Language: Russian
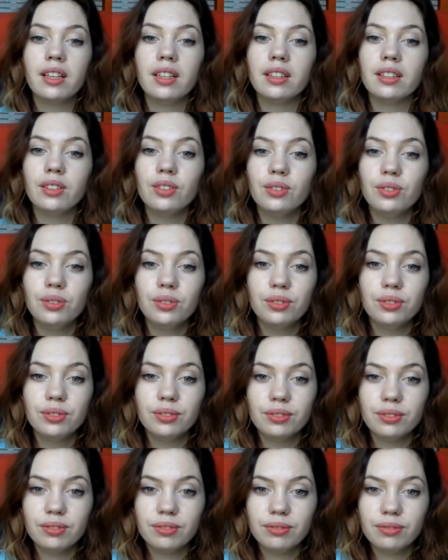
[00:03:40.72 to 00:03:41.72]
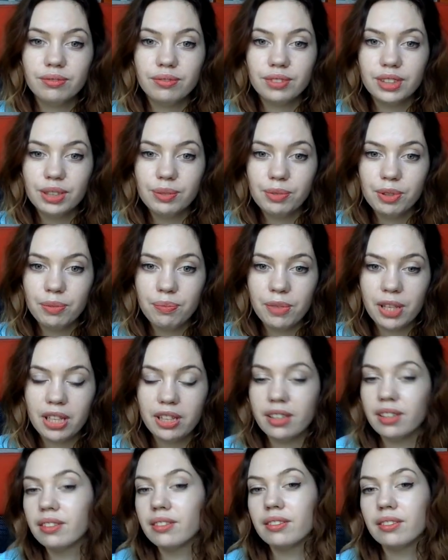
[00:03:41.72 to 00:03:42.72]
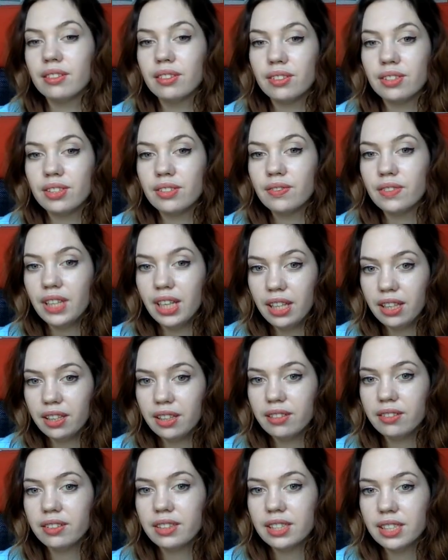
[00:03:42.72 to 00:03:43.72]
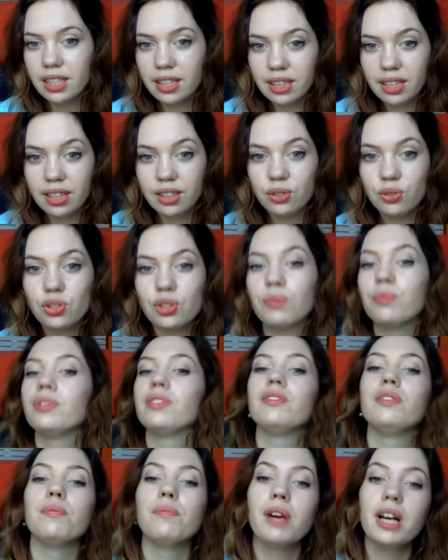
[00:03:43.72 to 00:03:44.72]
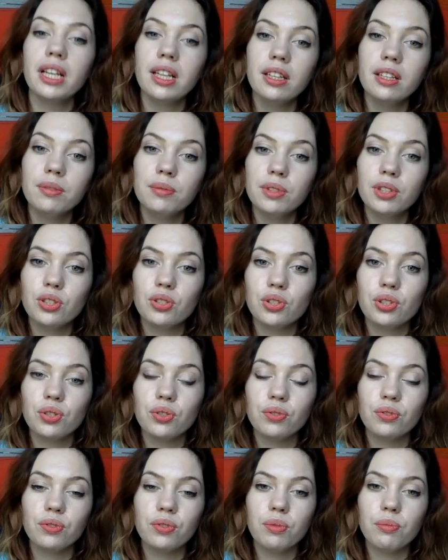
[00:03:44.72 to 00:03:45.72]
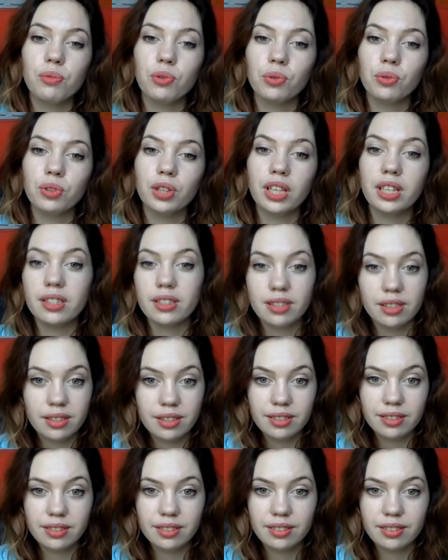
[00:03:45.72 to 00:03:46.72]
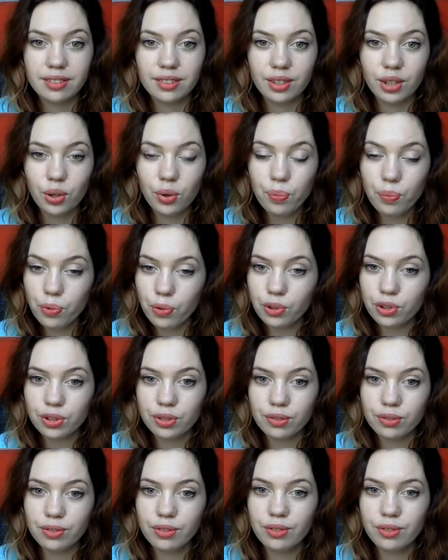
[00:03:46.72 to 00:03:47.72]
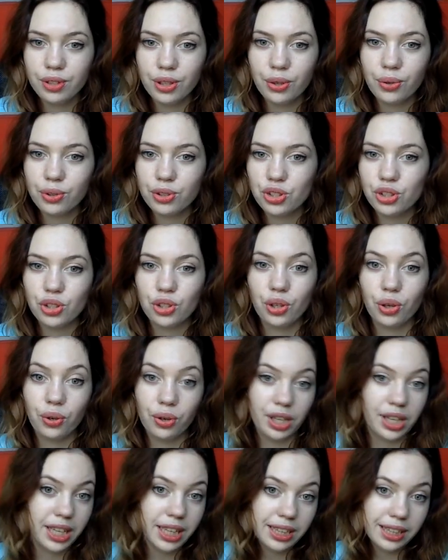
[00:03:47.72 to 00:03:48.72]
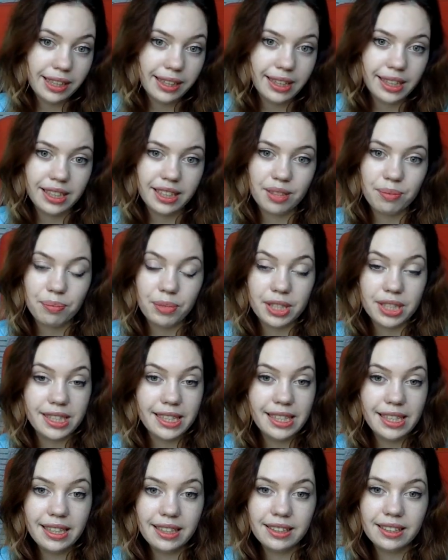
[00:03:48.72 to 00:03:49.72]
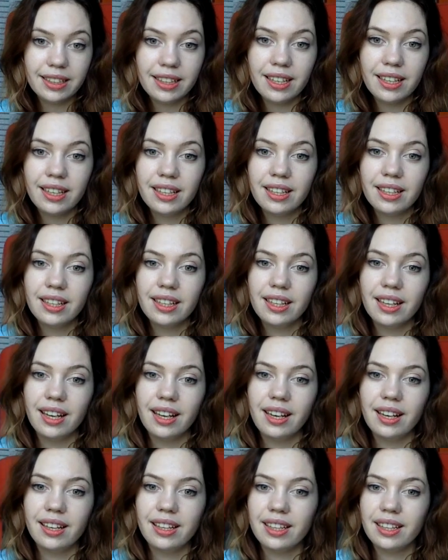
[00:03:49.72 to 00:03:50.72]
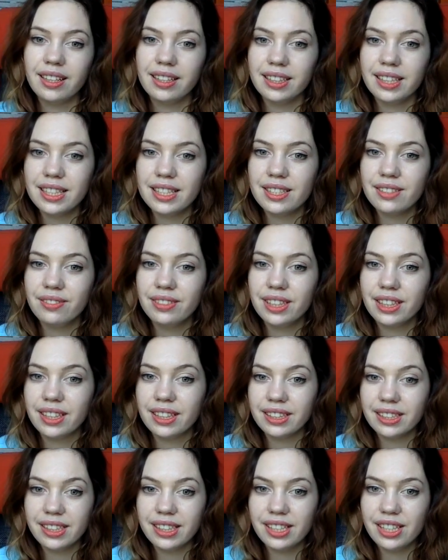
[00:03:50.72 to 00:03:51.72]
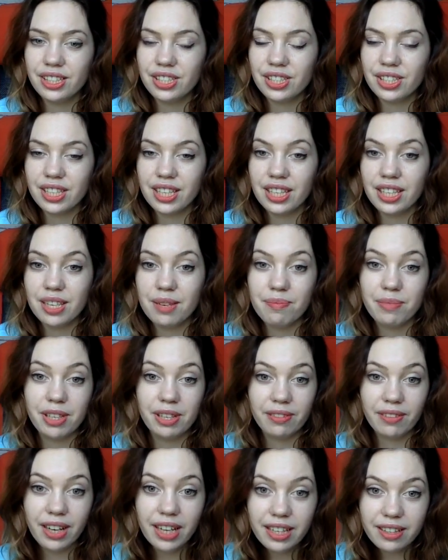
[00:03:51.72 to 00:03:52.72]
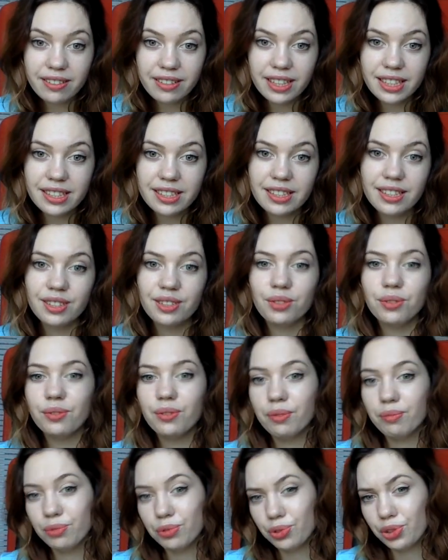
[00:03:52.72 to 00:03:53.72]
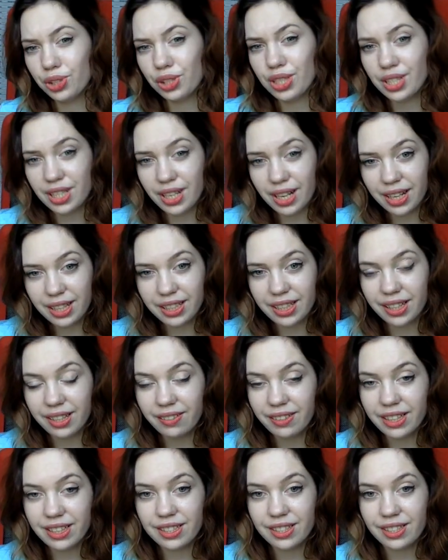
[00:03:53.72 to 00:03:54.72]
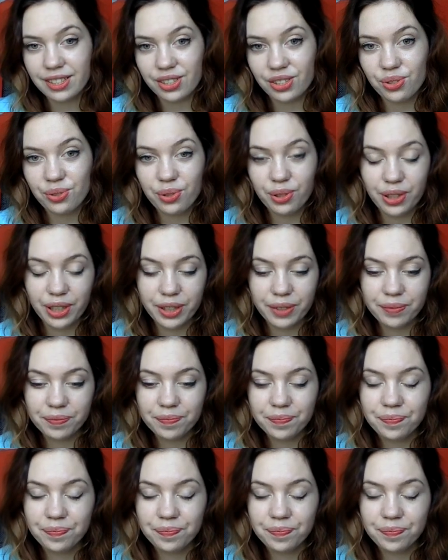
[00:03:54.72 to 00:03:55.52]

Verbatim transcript: Но тем не менее, то есть в тренинговых центрах нужно быть внимательными, то, что вам могут дать э, группу 3-4 леток или там 5 леток. А если вы их категорически не перевариваете, то вам лучше заранее говорить со школой